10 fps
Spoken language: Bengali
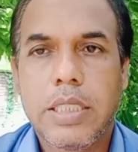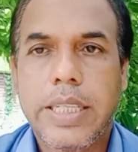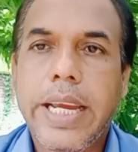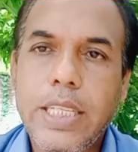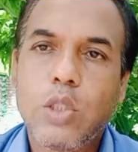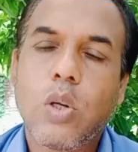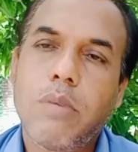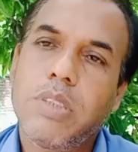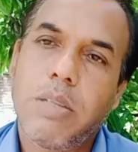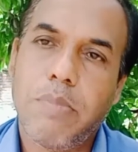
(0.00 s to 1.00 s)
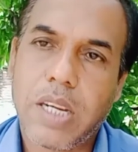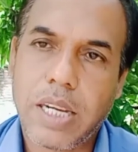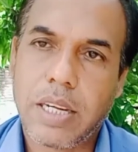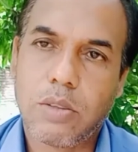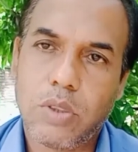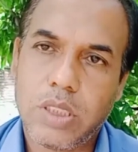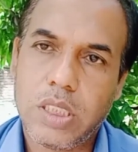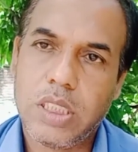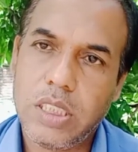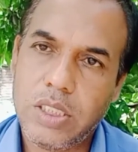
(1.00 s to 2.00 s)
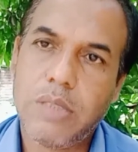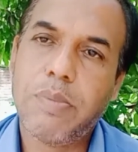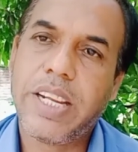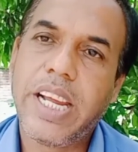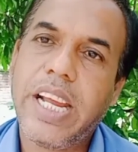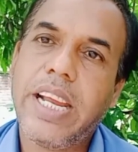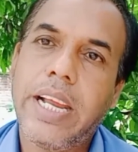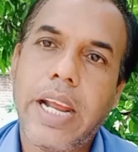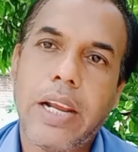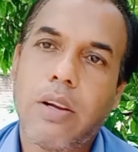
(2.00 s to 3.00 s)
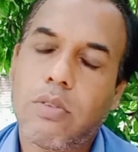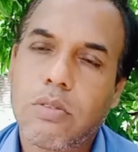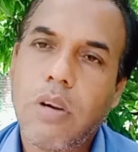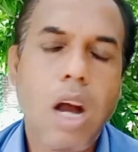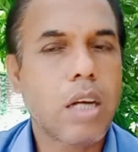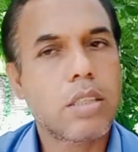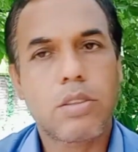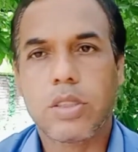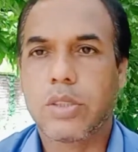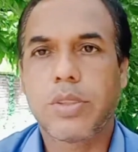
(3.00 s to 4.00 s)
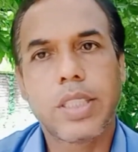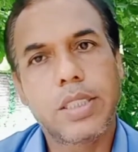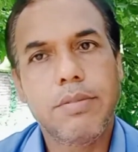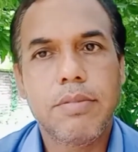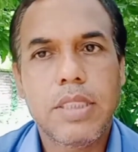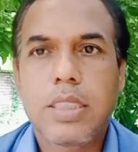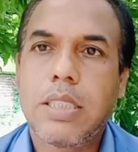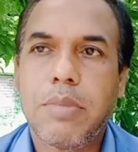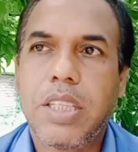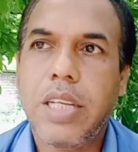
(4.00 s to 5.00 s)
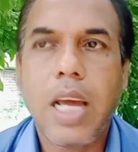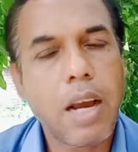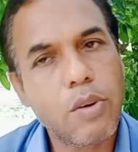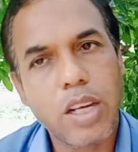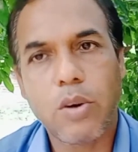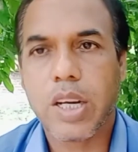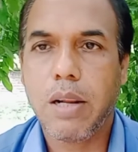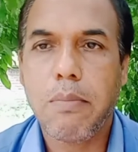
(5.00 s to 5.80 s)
তো এই জন্য আমি জিব্বা রান্না করেছি জিব্বার এই এই হ্যাঁ কথা তো ঠিক সে মেনে নেবে হ্যাঁ ওকে ওকে